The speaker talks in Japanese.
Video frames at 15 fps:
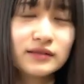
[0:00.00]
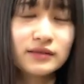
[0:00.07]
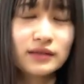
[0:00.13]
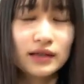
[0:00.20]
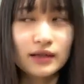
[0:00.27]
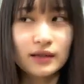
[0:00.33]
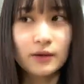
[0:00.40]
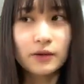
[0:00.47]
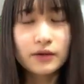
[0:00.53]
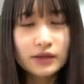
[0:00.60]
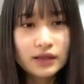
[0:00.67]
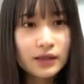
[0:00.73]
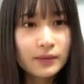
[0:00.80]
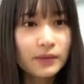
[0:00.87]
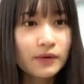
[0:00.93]
なんか大
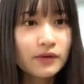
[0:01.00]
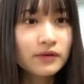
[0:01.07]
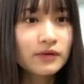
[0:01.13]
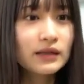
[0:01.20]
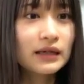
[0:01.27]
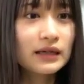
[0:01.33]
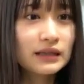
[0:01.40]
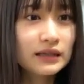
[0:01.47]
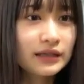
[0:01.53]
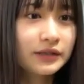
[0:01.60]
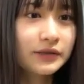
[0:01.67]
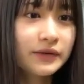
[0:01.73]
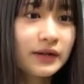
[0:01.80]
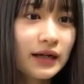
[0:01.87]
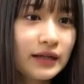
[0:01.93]
きいボールの中に
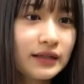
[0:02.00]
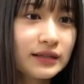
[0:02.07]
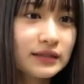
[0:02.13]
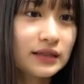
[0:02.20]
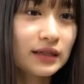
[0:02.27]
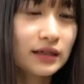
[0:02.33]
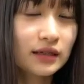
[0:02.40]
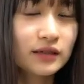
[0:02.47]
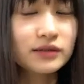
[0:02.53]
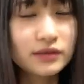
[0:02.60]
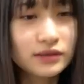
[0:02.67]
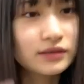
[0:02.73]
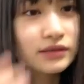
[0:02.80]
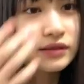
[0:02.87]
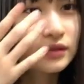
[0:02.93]
人が入ってサッカーをす
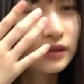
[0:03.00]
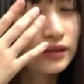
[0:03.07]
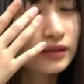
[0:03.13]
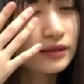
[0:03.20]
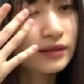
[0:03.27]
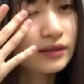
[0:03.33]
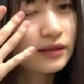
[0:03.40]
るっていう